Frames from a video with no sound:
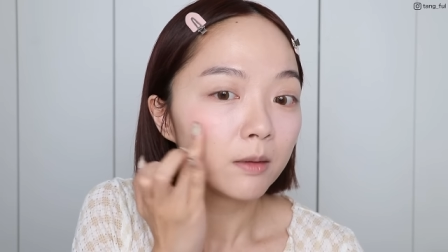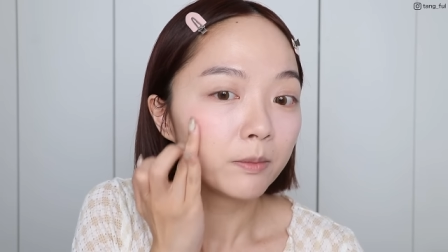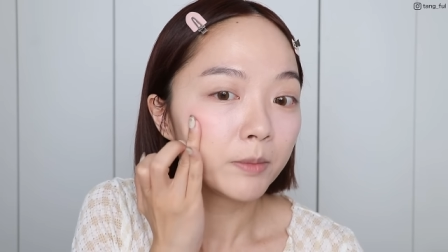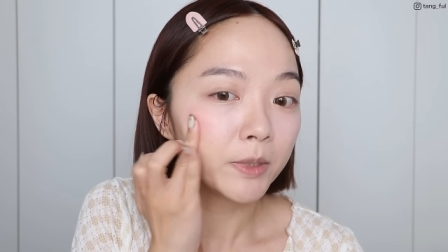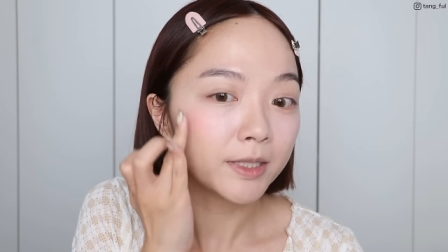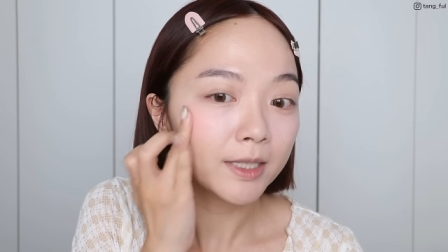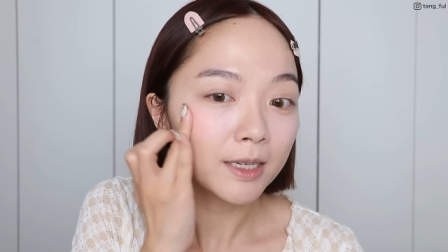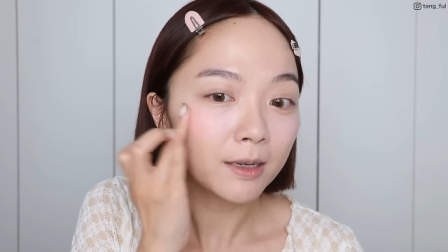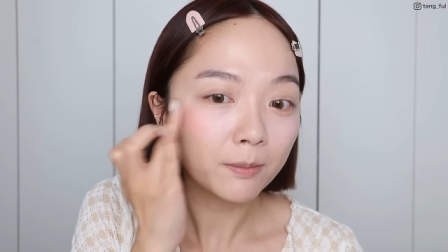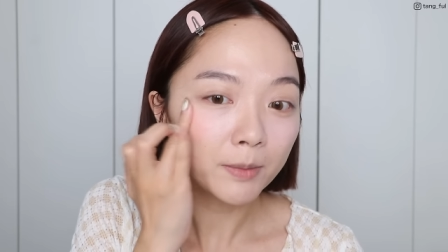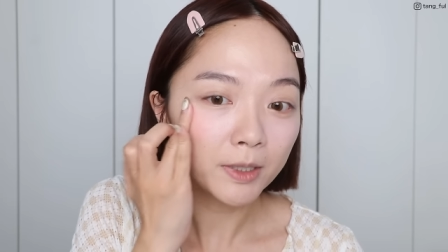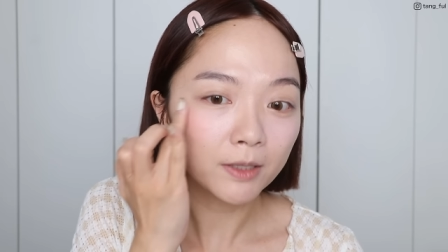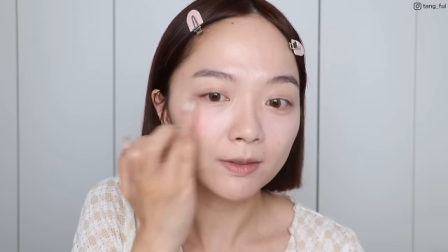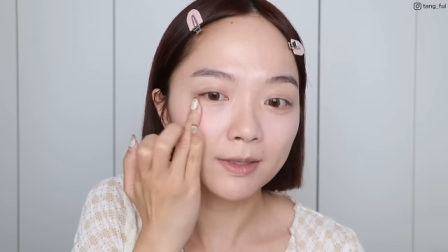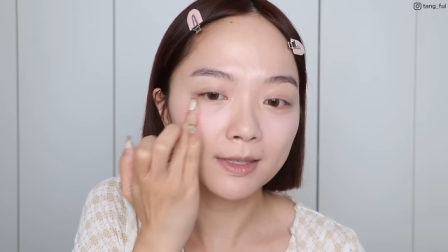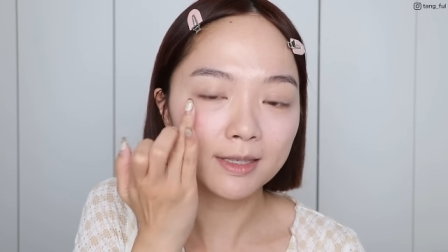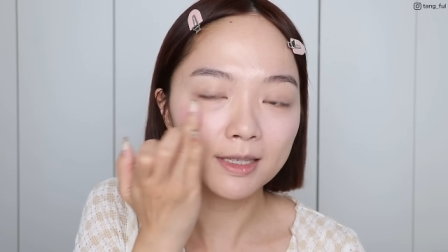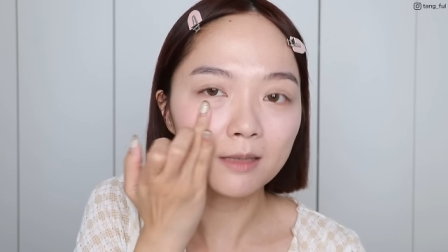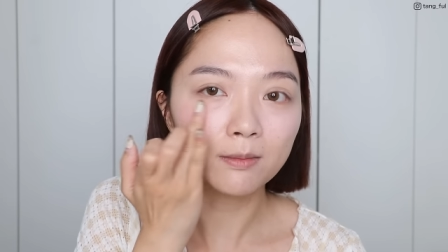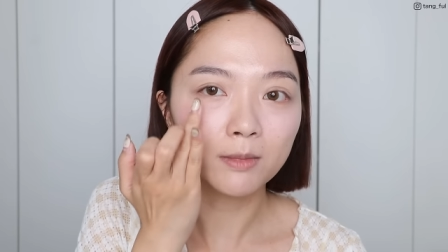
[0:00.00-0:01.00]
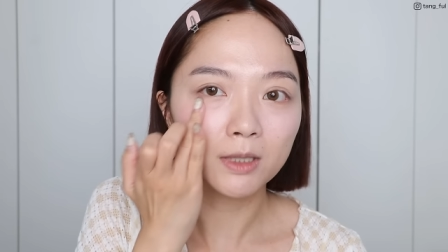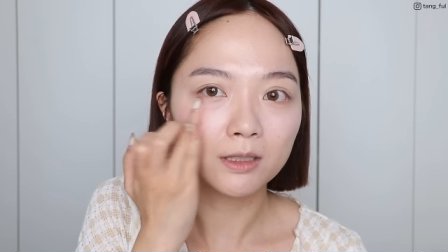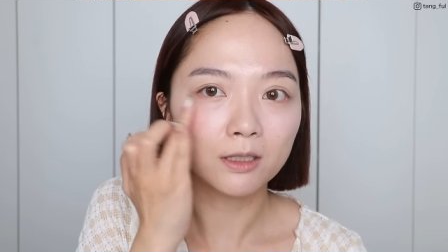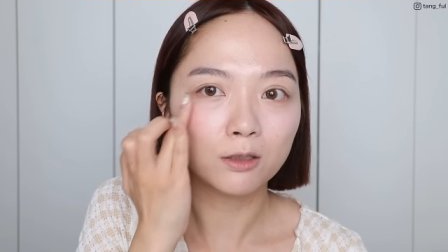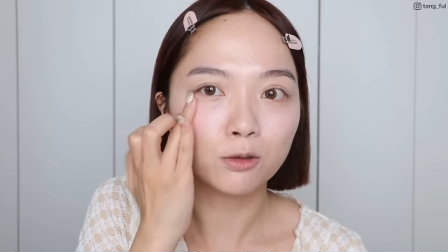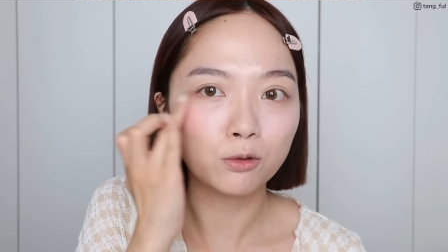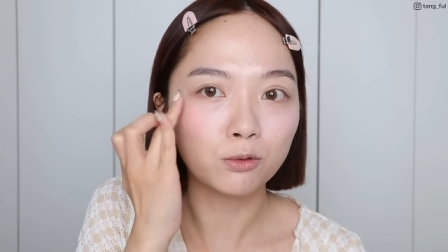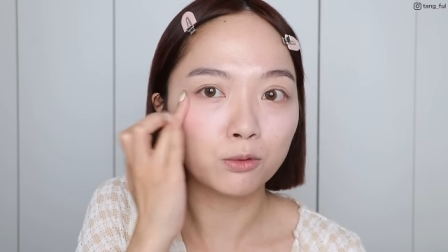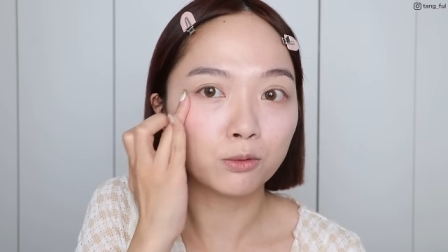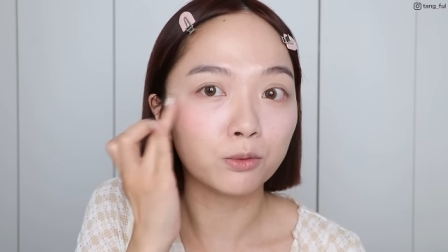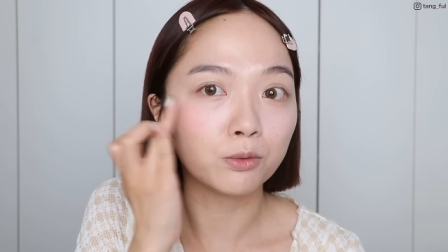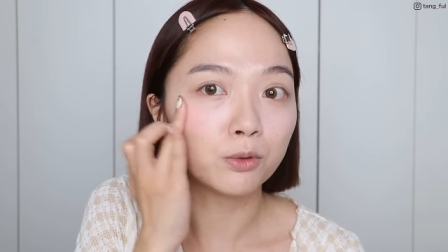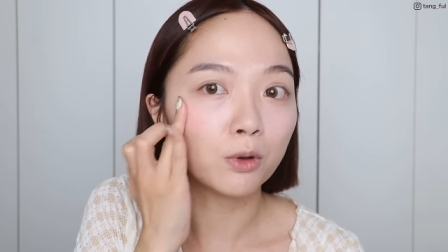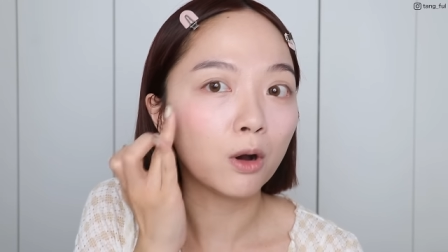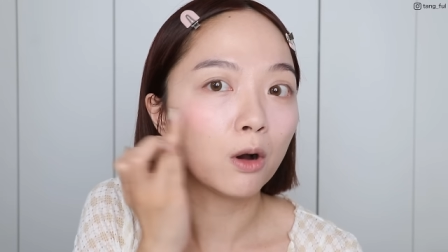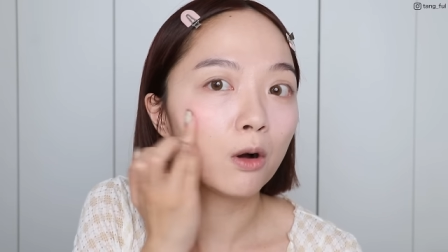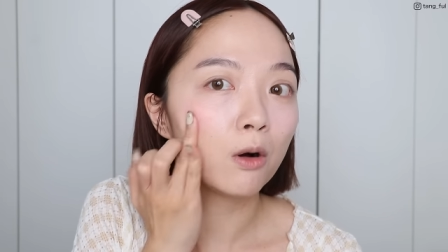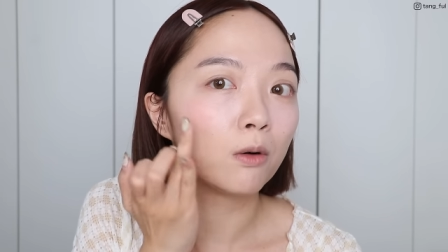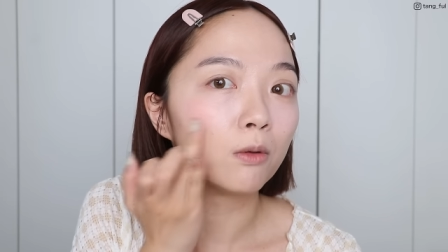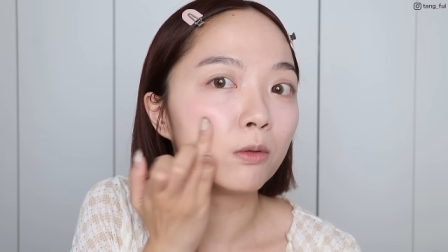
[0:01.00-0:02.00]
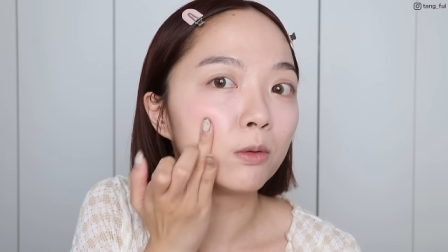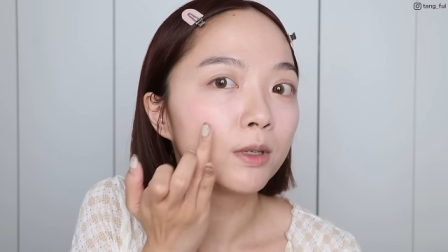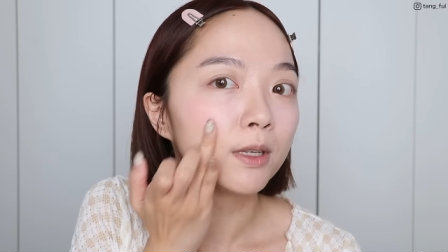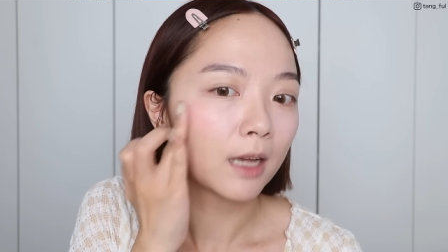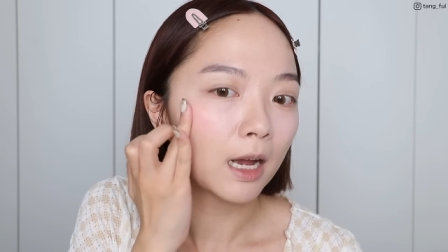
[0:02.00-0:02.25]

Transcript: 比较没有这么的橘红，